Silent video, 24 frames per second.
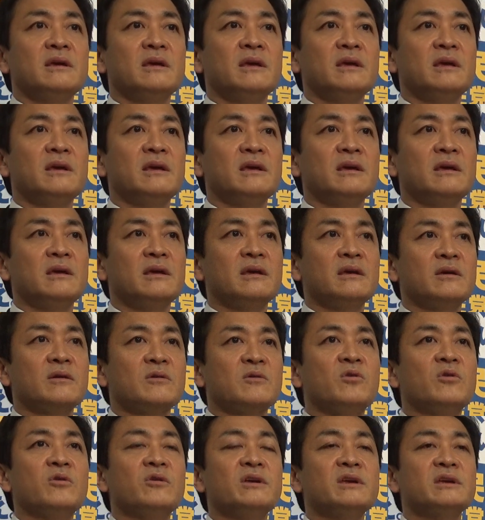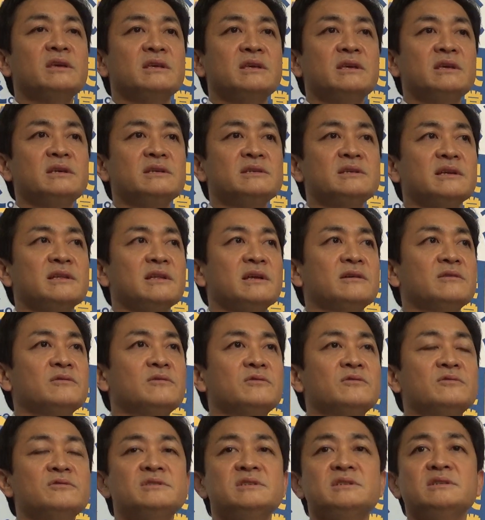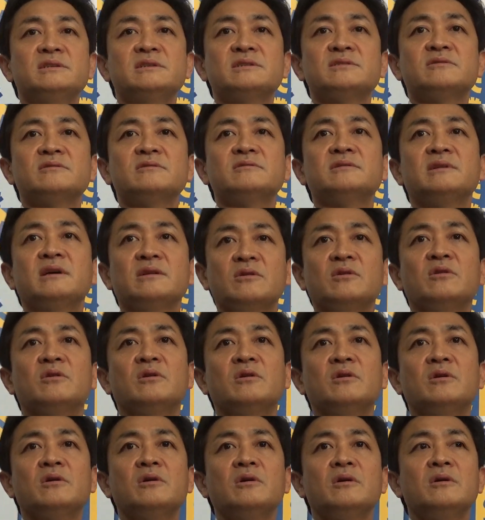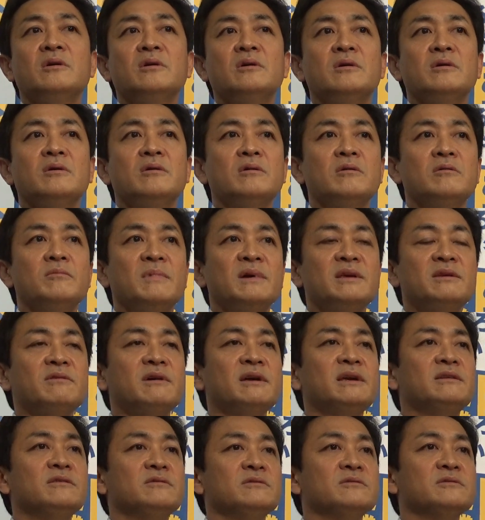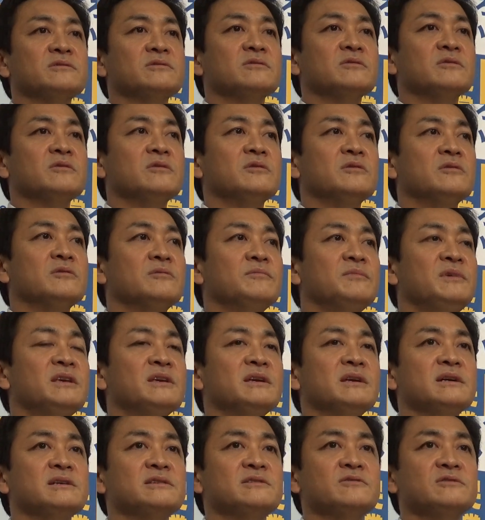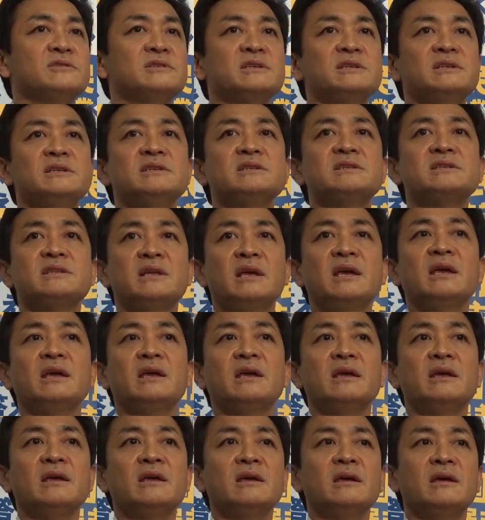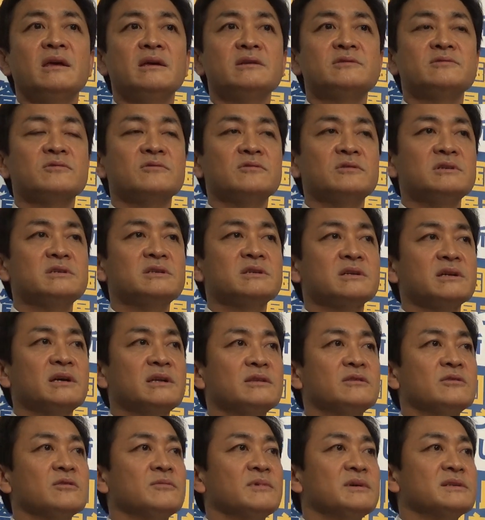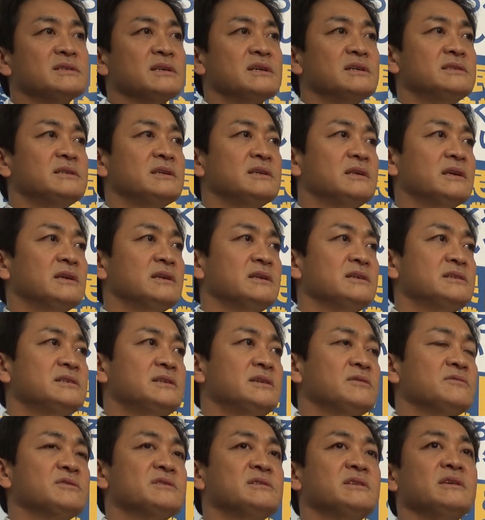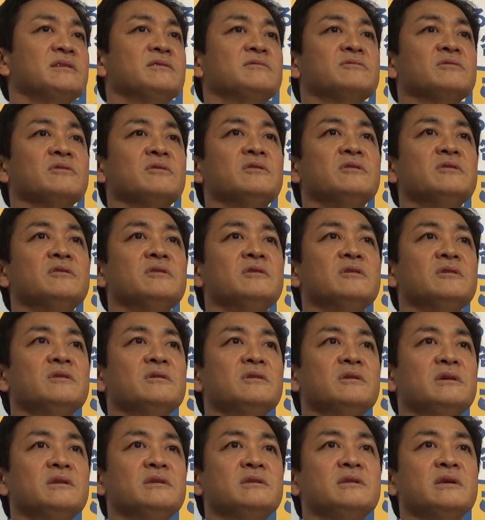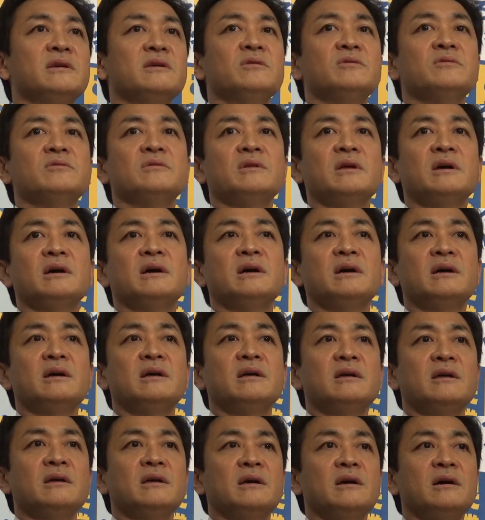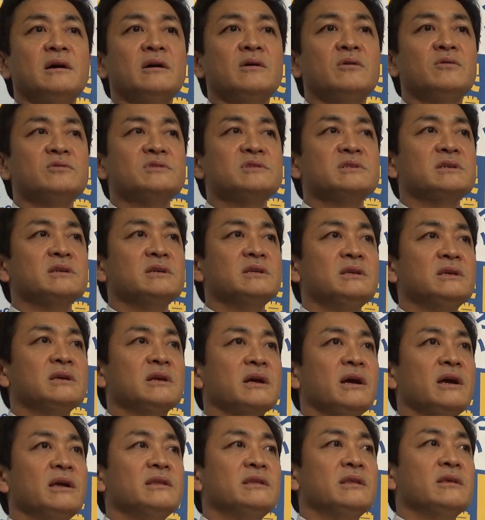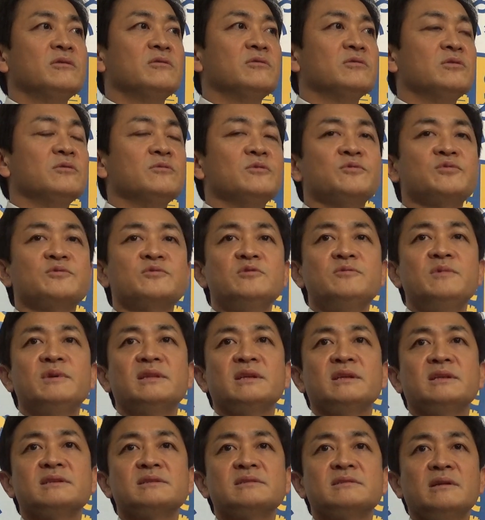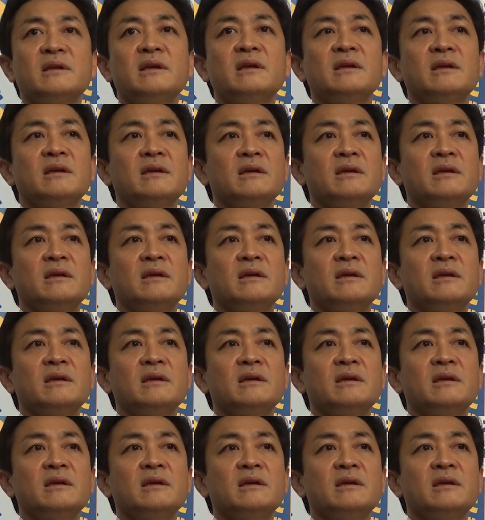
えー、公益社団法人にするなど、まあ、いわゆるその民間組織にして、そこにしっかりとまあ財政的な支援をしていくといったような方式に変えていくことも含めてですね、